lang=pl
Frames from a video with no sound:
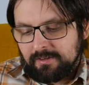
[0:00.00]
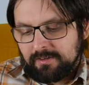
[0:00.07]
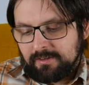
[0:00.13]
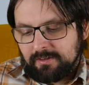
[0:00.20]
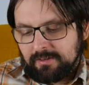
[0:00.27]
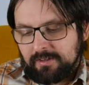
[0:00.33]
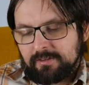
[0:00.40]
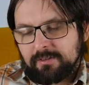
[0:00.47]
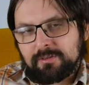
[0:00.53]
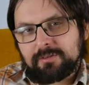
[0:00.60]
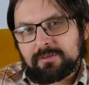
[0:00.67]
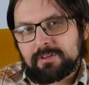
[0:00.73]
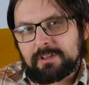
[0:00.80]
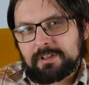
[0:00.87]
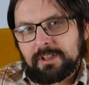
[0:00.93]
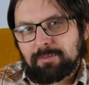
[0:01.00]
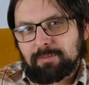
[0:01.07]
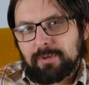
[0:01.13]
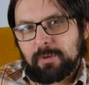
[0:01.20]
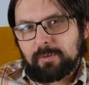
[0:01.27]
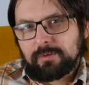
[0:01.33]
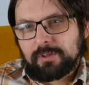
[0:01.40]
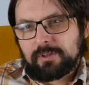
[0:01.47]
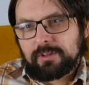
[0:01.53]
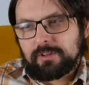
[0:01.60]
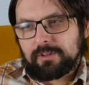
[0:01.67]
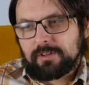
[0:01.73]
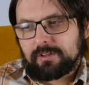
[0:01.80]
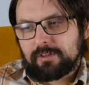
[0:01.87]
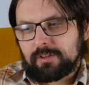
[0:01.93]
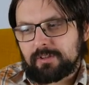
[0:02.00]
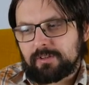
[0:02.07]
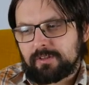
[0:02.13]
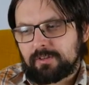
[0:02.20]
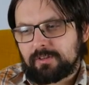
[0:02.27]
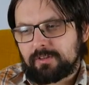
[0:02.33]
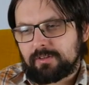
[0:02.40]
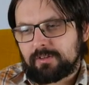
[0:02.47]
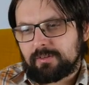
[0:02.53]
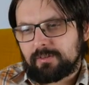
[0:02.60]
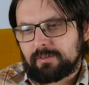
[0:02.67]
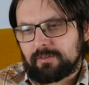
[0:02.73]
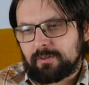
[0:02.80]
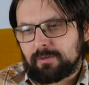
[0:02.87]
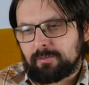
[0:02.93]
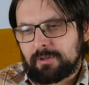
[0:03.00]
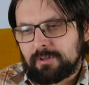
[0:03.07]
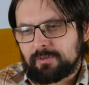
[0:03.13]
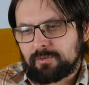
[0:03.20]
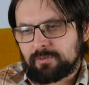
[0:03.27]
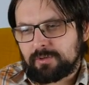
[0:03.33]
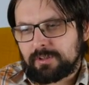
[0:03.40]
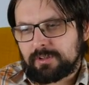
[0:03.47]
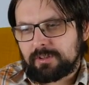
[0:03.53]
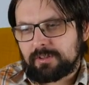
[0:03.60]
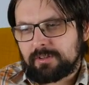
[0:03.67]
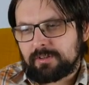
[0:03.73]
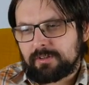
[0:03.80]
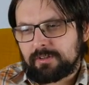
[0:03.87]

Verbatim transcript: Dlatego, że ona najpełniej obrazuje